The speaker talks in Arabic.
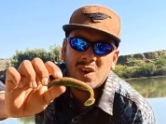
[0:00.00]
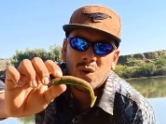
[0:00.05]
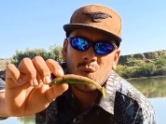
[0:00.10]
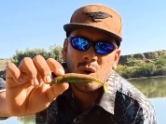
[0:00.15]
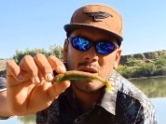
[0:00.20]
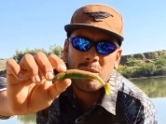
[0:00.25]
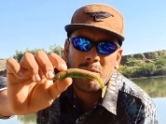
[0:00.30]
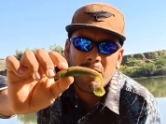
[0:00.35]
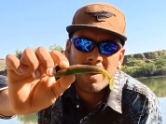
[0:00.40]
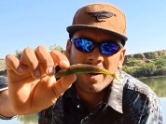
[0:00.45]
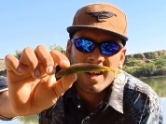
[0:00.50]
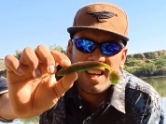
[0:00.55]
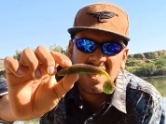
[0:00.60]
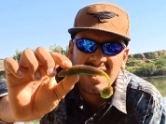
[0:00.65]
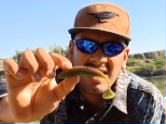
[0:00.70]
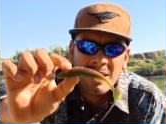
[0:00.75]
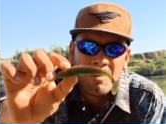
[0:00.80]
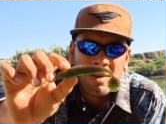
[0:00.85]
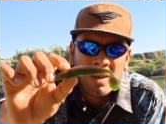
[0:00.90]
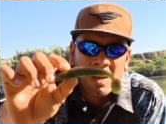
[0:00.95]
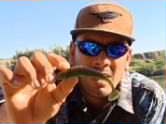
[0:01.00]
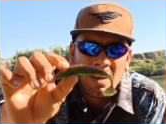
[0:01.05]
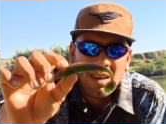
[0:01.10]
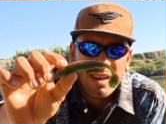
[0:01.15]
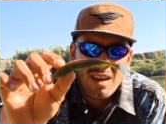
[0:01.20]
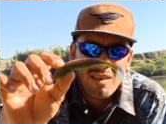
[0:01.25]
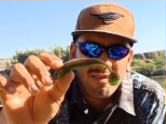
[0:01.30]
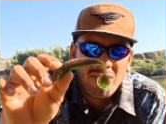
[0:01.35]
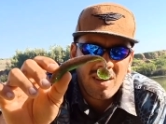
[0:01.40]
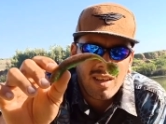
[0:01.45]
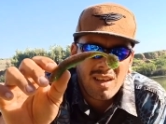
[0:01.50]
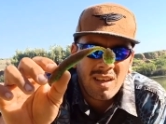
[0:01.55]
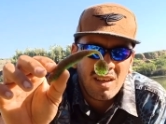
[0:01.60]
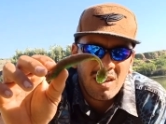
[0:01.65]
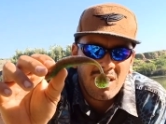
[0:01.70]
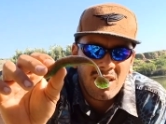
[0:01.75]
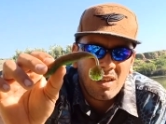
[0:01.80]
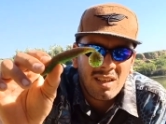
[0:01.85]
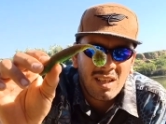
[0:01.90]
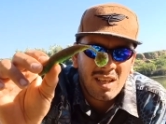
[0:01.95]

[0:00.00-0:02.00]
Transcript: هو عباره عن سمكه افيك آه،